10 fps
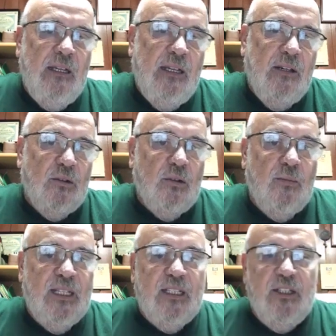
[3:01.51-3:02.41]
eh,
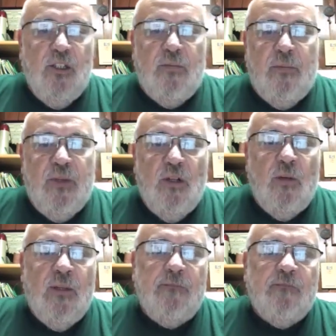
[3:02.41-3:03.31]
otro más entendido
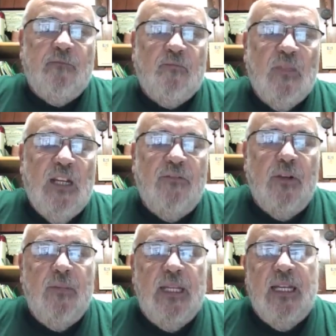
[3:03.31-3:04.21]
papiloma. La
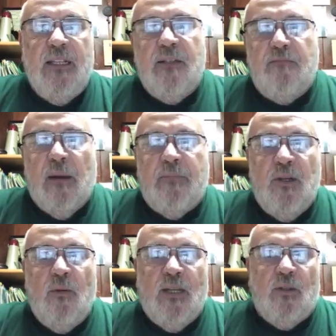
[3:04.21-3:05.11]
enfermedad es
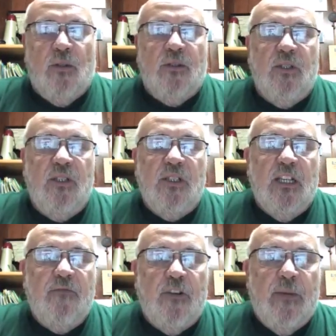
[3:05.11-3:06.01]
papilomatosis. Y
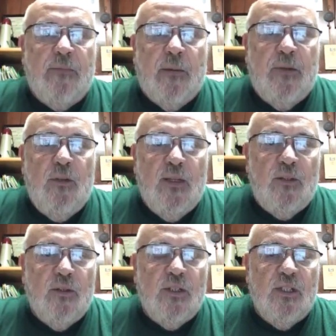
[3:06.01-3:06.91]
esa enfermedad
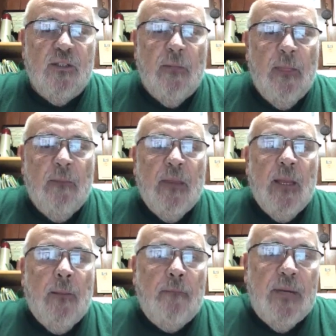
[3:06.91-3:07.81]
papilomatosis
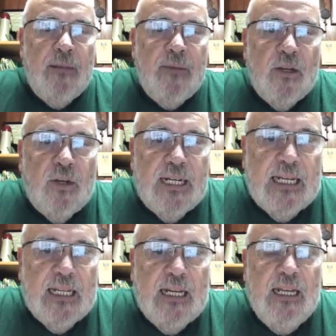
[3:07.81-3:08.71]
primero que
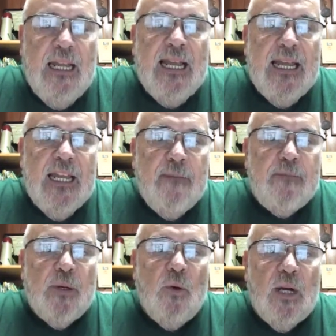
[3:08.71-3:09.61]
nada, es
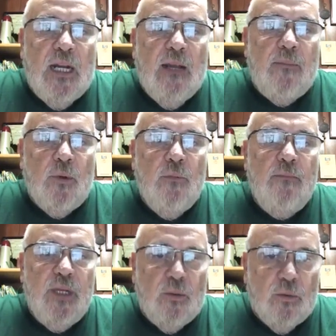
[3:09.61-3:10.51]
provocada por
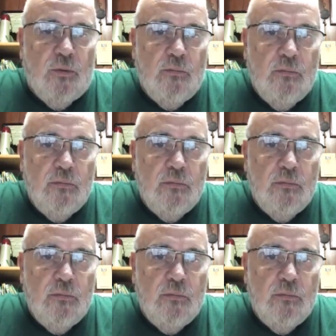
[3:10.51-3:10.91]
un virus,